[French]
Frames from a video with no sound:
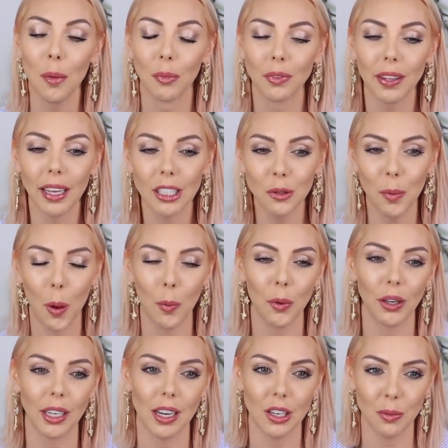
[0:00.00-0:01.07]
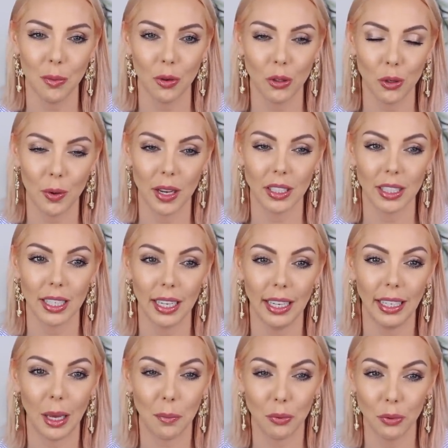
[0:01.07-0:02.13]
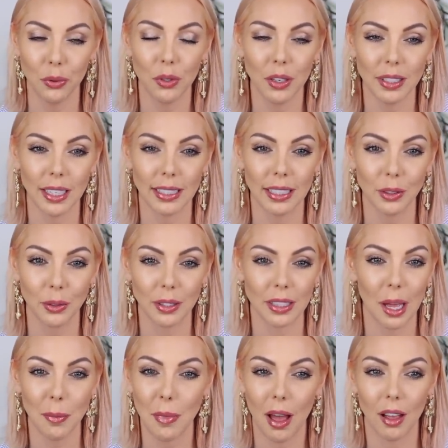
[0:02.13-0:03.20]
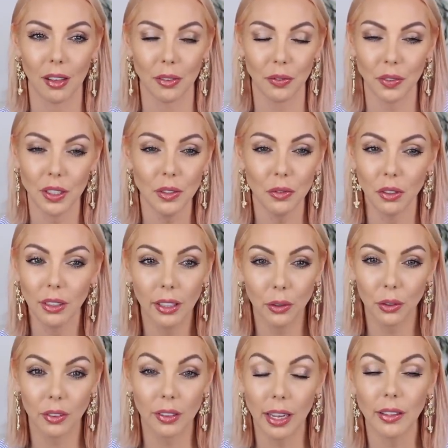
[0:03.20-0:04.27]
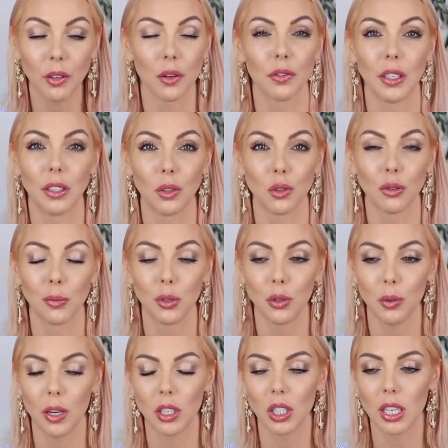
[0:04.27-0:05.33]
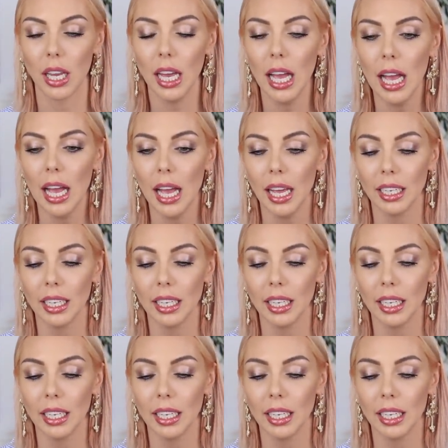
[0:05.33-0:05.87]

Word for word: Mon trench Burberry, je me le suis acheté il y a plusieurs années de ça. Ma fille venait de naître en fait quand je me le suis acheté.